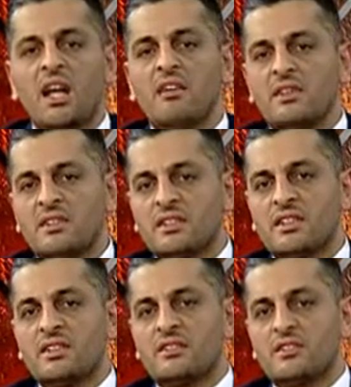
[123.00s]
eleman
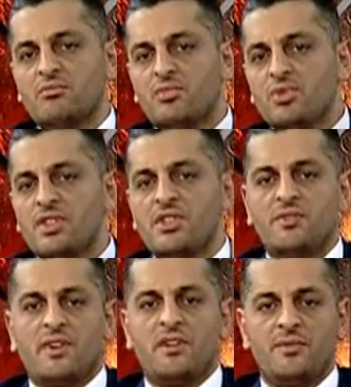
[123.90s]
sıkıntısı müthiş
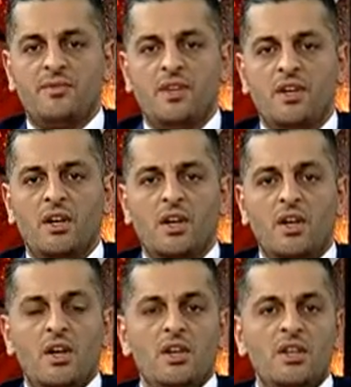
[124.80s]
var.
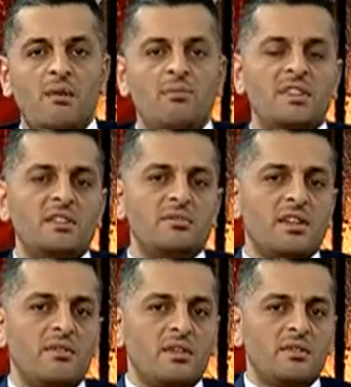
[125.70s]
Ya bizim
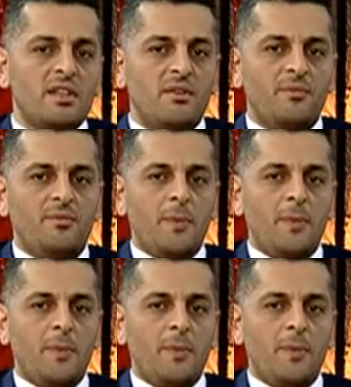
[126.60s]
zamanımızda